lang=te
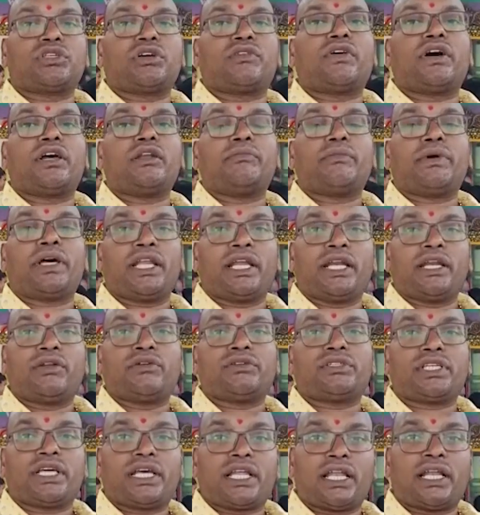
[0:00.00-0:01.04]
ఉత్సవాలు మల్లెను
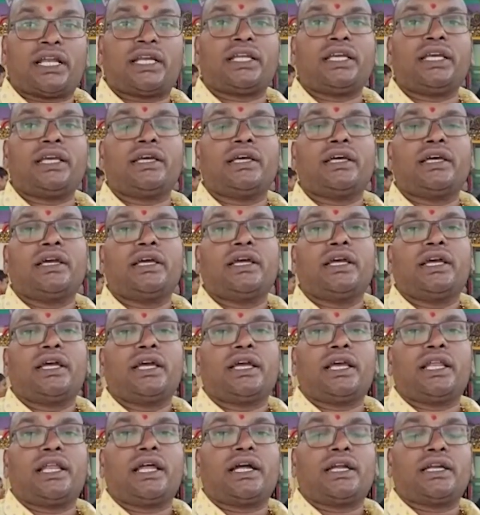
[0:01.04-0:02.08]
చేరని
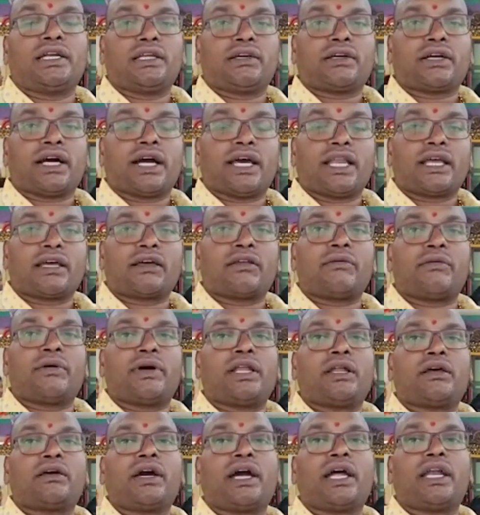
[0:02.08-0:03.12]
ఇలాంటి
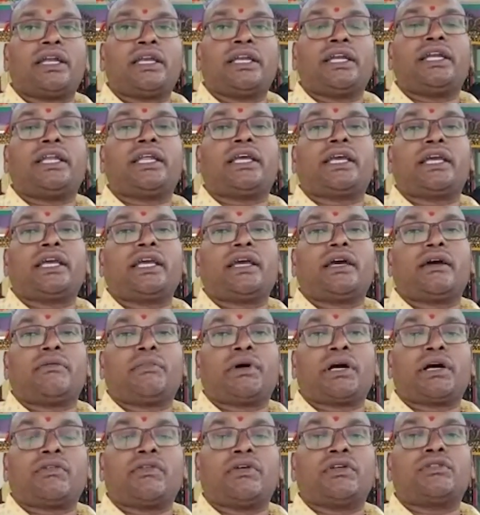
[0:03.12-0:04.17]
కార్యక్రమాలకు అన్నిటికీ
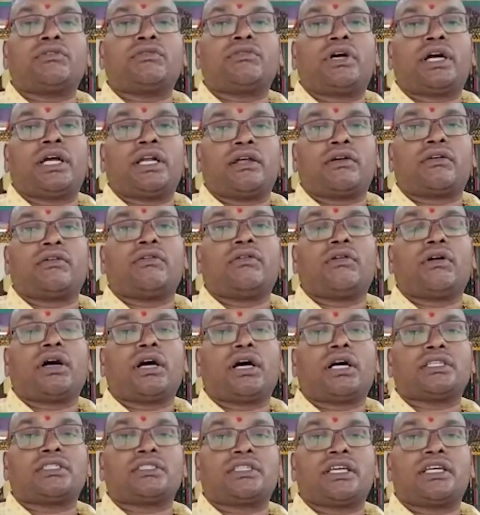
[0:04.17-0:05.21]
భగవంతుడు ఆయనకు
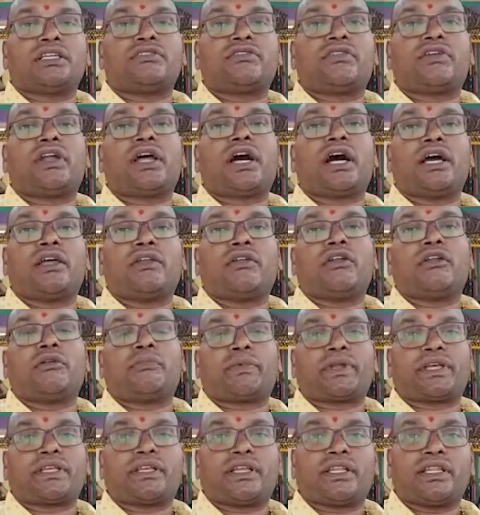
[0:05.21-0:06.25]
అష్టేశ్వర ఆయుర్వేదం
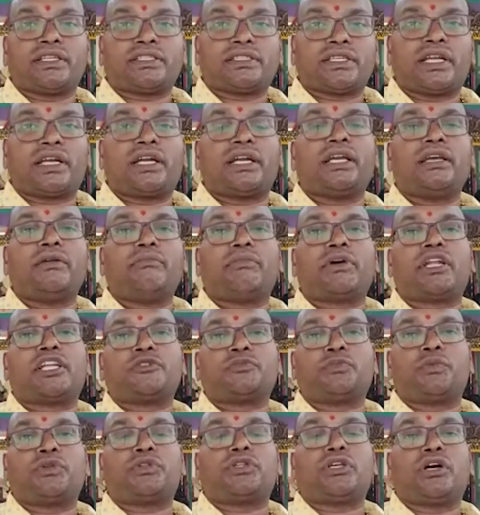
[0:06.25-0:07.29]
ప్రసాదించాలని
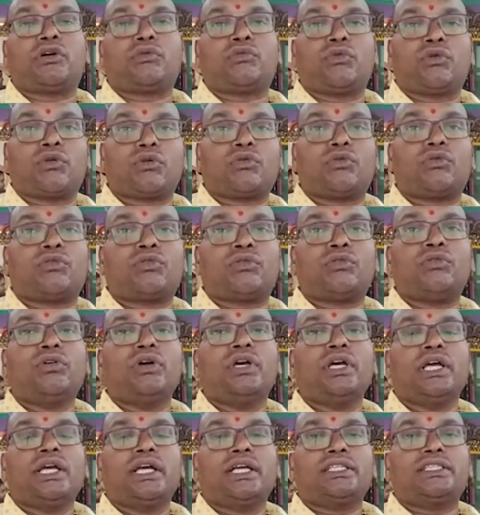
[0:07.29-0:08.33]
మనస్ఫూర్తిగా కోరుకుంటూ
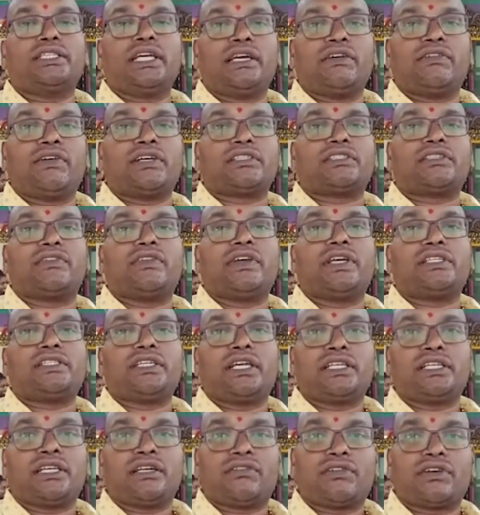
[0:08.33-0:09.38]
జై వాసవి
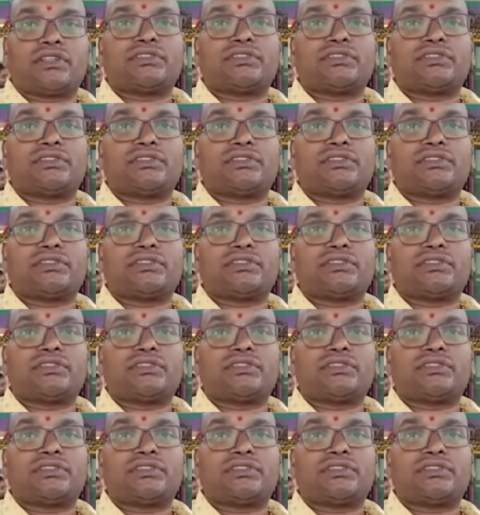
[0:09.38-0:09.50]
జై జై